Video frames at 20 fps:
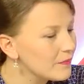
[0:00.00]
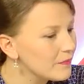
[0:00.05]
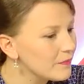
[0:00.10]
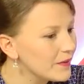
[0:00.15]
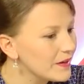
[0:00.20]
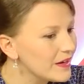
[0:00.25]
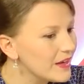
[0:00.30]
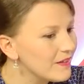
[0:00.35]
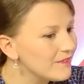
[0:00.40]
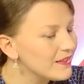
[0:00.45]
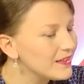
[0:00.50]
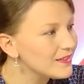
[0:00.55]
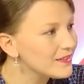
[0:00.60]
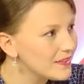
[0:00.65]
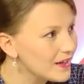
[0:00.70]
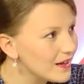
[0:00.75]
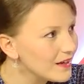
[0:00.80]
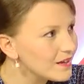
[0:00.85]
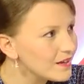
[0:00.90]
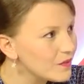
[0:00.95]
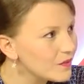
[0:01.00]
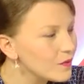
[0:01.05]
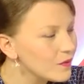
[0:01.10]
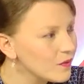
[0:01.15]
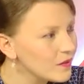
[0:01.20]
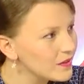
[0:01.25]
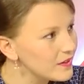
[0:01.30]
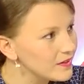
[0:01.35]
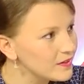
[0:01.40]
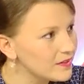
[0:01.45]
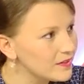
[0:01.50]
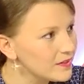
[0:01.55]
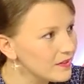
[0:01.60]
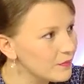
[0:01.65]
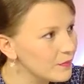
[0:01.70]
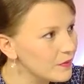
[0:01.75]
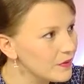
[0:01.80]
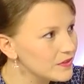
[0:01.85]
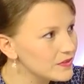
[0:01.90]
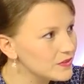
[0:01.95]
para evitar que ocurran este tipo